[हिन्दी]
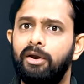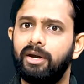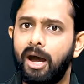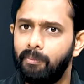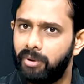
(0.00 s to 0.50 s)

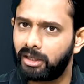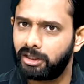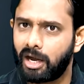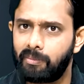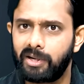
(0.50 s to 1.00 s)
राम भक्त
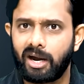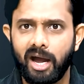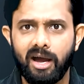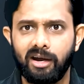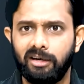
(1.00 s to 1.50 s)
यहाँ पर
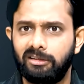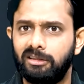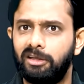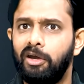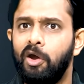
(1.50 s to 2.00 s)
आया करते
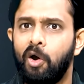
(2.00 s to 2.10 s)
थे